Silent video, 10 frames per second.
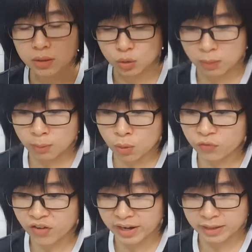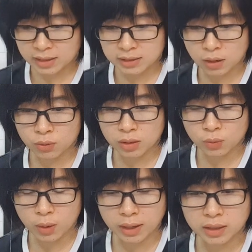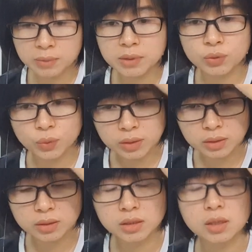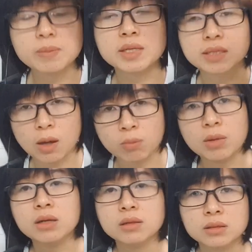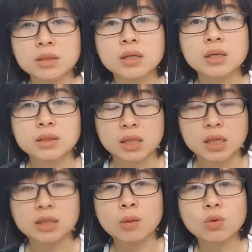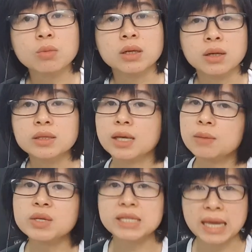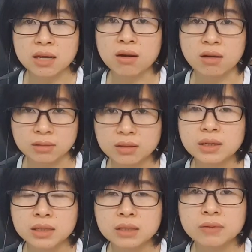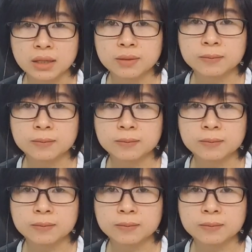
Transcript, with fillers: Rồi mai mốt vài tháng sau cái nó quăng cái mình duỗi nữa, rồi nó bị chồng lên nữa, thì cái tóc của mình nó dễ bị chẻ ngọn, nó là như vậy.